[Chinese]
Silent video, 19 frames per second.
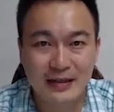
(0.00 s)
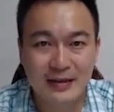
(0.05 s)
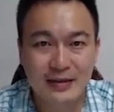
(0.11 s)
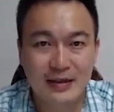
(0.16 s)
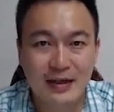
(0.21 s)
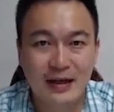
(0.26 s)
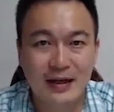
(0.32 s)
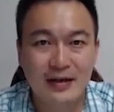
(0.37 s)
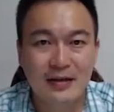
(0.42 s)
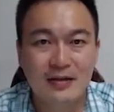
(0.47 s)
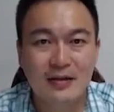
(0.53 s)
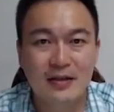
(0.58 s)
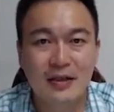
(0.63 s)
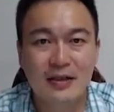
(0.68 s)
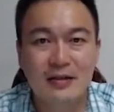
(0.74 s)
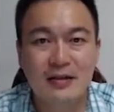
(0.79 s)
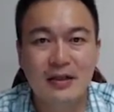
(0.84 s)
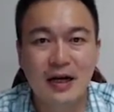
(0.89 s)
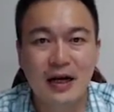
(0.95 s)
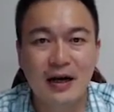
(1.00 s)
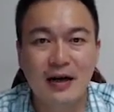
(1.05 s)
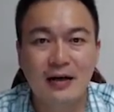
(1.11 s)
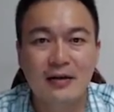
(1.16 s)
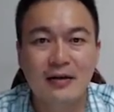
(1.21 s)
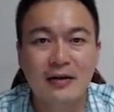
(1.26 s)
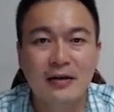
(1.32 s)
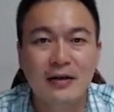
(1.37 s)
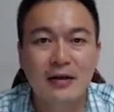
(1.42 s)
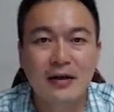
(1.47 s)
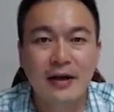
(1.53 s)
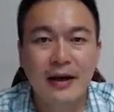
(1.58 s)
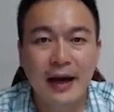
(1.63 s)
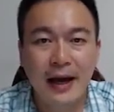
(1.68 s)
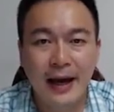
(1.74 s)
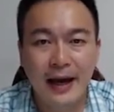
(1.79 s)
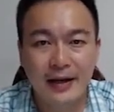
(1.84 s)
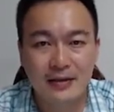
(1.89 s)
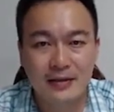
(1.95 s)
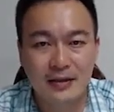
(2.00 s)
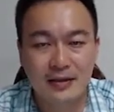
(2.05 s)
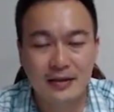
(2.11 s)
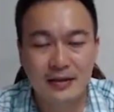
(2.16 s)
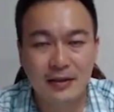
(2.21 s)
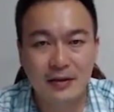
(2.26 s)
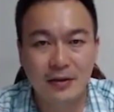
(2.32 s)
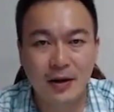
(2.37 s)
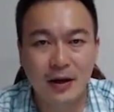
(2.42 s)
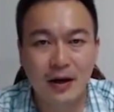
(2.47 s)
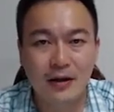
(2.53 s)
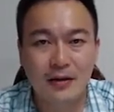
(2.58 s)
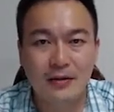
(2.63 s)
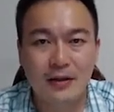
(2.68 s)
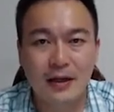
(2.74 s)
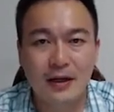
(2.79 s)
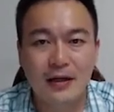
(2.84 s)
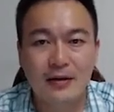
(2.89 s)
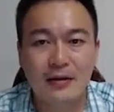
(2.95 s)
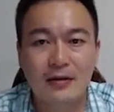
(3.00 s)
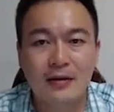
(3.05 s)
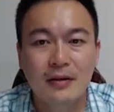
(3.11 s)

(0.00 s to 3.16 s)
它伸长 x 的话，那